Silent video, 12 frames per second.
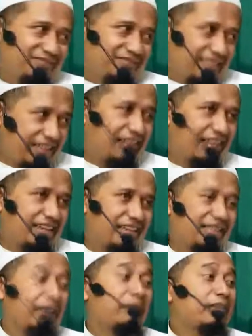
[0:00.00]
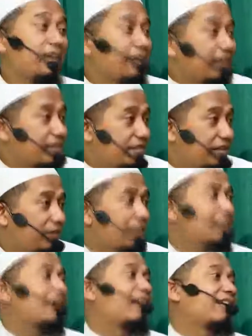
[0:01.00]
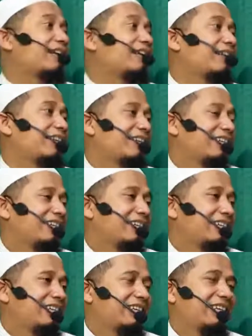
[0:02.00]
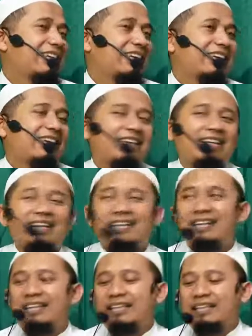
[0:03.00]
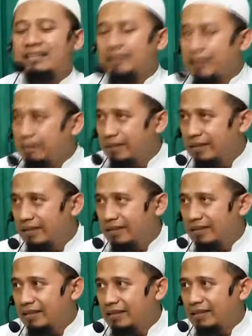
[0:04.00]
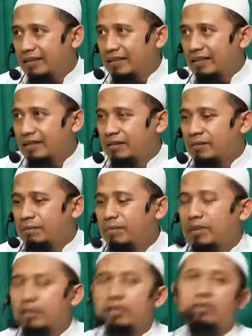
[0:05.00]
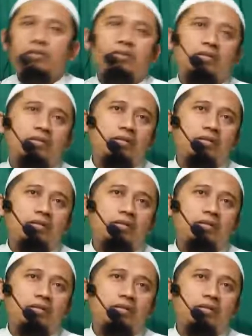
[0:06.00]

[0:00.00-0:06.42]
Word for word: Ya, namanya anak kecil wajar okay? ya tetapi beliau